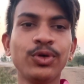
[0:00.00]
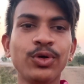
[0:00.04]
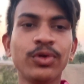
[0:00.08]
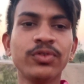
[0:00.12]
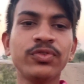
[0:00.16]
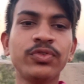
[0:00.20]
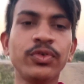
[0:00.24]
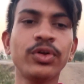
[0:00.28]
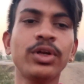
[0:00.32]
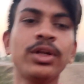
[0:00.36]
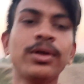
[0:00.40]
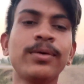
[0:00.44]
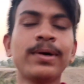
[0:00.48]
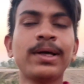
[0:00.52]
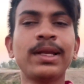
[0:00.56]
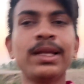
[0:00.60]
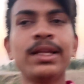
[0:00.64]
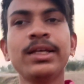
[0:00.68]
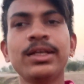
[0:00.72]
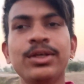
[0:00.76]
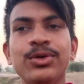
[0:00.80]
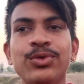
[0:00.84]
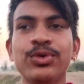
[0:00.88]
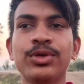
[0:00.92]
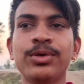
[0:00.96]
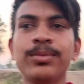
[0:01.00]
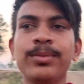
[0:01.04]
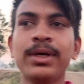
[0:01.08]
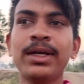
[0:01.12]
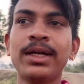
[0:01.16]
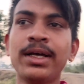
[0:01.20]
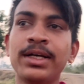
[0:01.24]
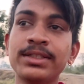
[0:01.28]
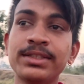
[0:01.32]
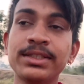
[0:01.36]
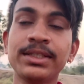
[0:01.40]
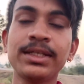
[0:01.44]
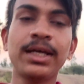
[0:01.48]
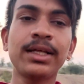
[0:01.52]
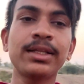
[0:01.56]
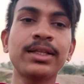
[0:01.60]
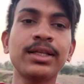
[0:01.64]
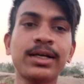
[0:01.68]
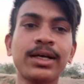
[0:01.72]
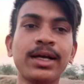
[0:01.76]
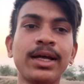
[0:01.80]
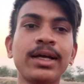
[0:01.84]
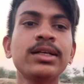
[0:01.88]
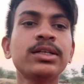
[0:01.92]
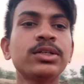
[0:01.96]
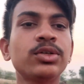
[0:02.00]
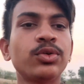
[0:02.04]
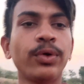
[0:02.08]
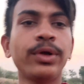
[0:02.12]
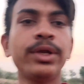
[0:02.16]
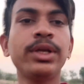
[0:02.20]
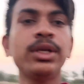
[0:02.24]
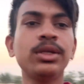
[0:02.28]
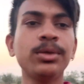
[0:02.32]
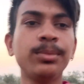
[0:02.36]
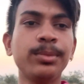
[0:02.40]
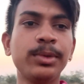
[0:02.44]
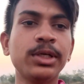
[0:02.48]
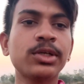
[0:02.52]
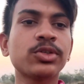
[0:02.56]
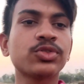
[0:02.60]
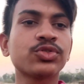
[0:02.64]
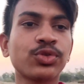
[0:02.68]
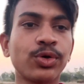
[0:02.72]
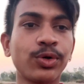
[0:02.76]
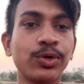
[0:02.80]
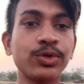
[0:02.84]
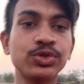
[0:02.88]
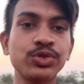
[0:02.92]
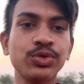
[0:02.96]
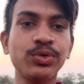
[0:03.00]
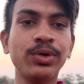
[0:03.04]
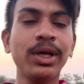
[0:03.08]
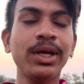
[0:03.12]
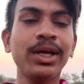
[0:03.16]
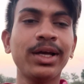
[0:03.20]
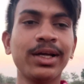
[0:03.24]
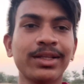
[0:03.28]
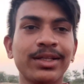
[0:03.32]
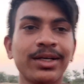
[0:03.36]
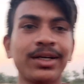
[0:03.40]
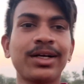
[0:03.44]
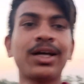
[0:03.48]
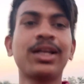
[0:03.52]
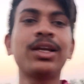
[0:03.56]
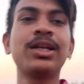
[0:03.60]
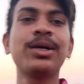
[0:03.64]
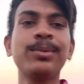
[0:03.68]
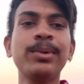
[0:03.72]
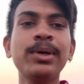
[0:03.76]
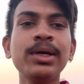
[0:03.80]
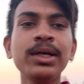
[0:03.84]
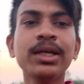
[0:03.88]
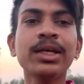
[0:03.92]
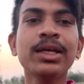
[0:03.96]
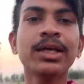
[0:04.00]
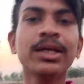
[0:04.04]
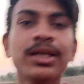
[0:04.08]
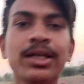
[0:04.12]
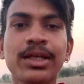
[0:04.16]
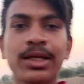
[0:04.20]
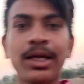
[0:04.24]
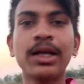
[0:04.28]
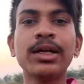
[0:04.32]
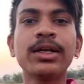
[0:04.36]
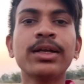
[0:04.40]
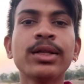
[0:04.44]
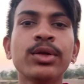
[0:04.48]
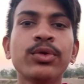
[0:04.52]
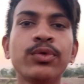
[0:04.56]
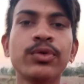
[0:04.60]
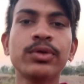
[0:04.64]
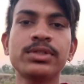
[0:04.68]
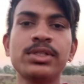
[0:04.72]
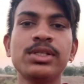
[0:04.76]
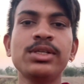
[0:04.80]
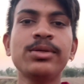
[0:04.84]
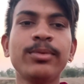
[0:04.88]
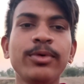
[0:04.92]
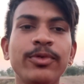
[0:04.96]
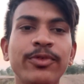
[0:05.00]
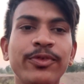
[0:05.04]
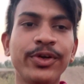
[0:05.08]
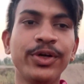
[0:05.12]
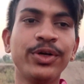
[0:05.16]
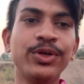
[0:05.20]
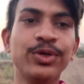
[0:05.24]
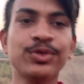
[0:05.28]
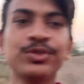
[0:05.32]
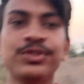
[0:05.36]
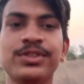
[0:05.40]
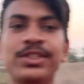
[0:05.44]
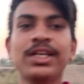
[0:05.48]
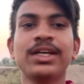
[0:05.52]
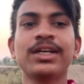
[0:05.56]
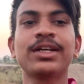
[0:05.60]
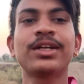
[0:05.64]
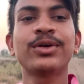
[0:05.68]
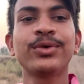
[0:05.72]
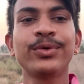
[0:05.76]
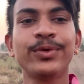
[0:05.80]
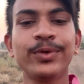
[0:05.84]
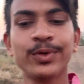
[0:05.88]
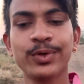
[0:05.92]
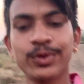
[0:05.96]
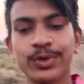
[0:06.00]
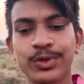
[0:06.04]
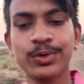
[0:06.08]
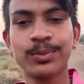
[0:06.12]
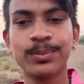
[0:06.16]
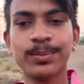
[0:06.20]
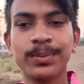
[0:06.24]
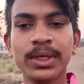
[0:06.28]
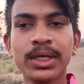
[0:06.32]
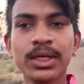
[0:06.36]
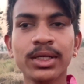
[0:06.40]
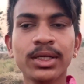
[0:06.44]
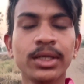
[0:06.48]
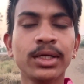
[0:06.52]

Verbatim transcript: ऑफ होने वाला है क्योंकि मैं घर से यहाँ तक आया ट्वेंटी मिनट्स हो चुके हैं यहाँ तक आने में कंटिन्यूसली मैं वीडियोस देख रहा हूँ यूट्यूब पे